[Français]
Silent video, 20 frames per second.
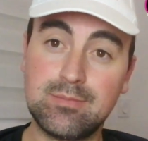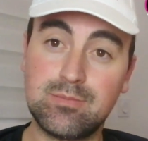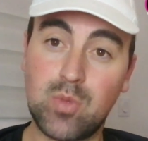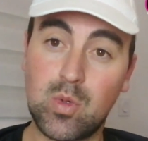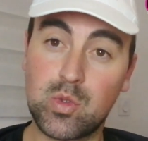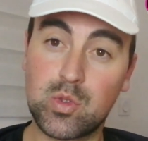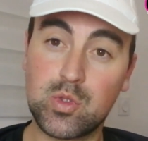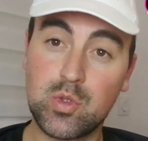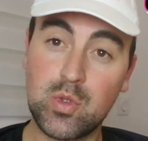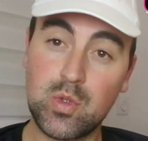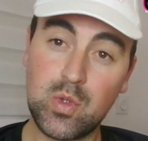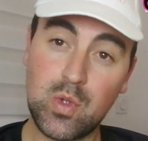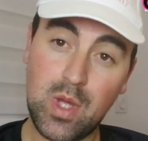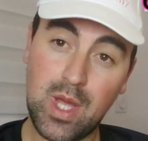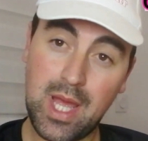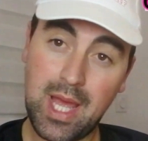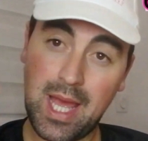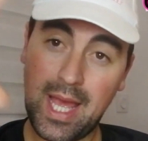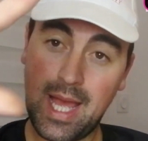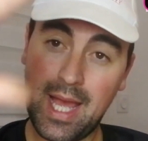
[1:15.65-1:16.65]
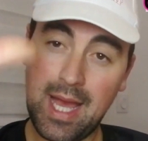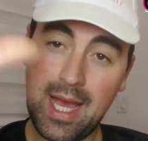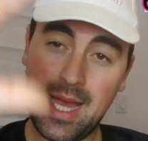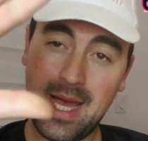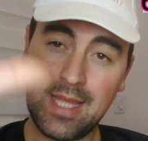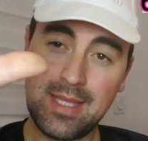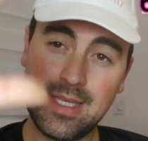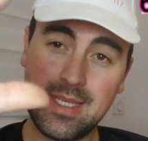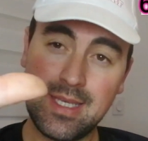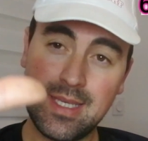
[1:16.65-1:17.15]
bon jeu,
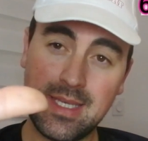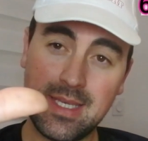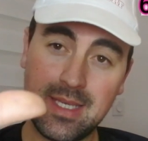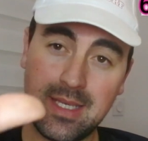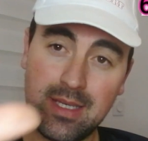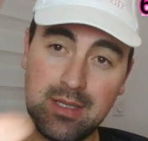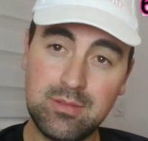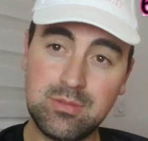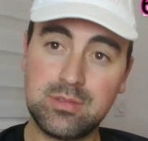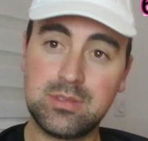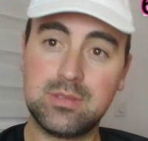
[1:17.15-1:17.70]
adieu